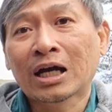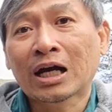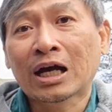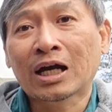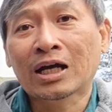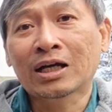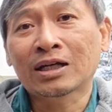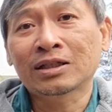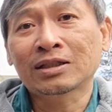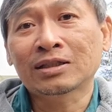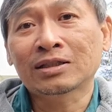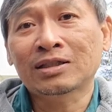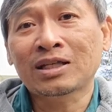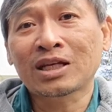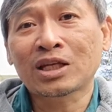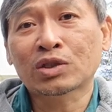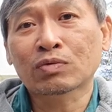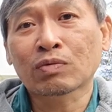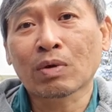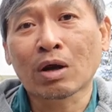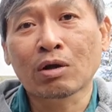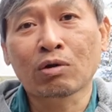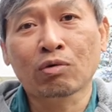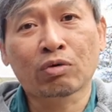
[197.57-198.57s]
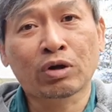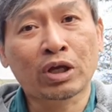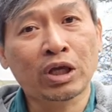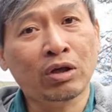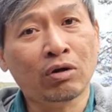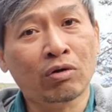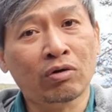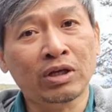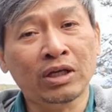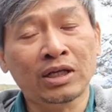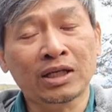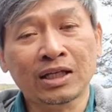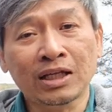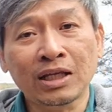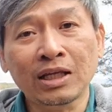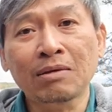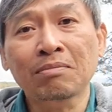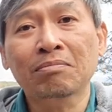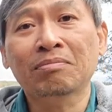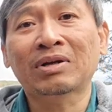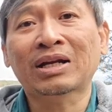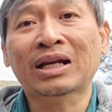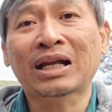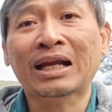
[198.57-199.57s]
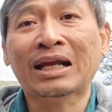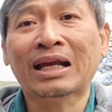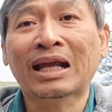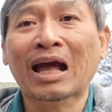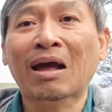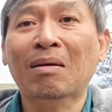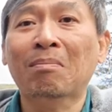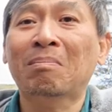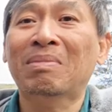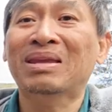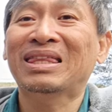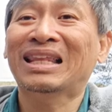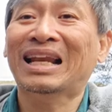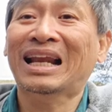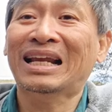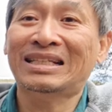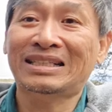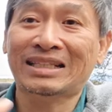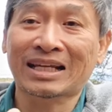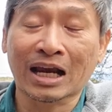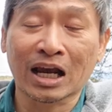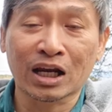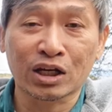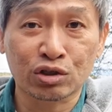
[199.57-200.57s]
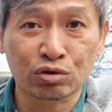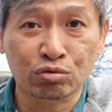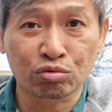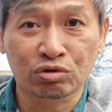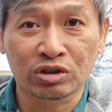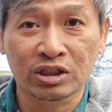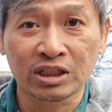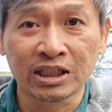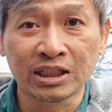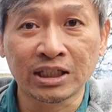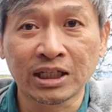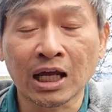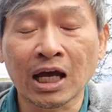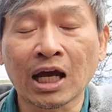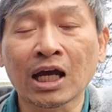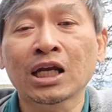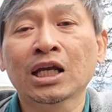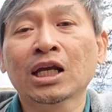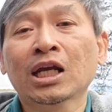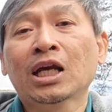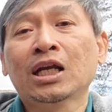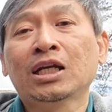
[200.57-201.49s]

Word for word: uh, siswa Lukio ini mereka menyelesaikan studinya